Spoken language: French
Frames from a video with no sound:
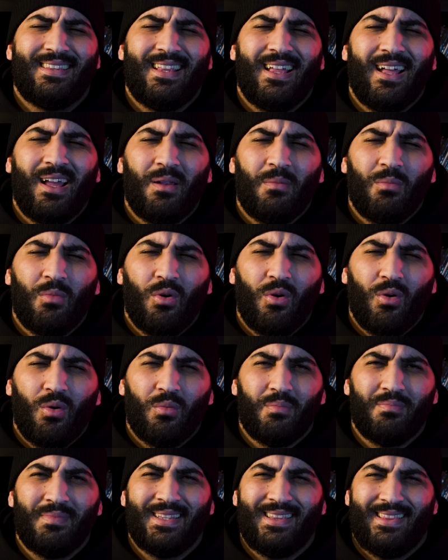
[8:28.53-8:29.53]

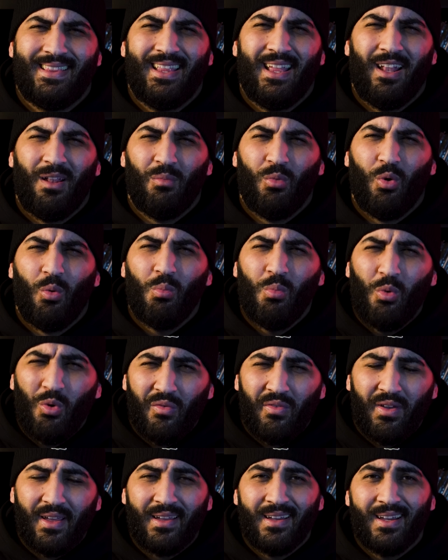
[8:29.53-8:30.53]
tellement, mais tellement
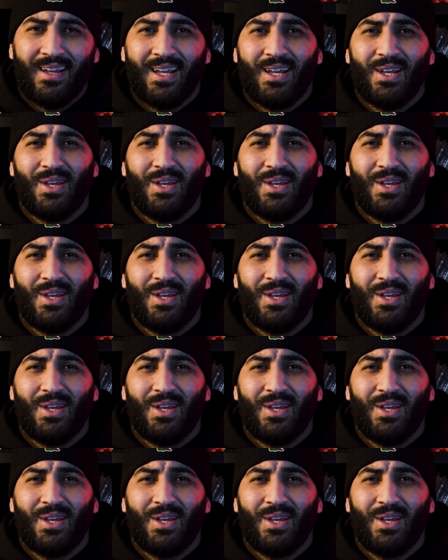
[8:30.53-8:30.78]
mauvais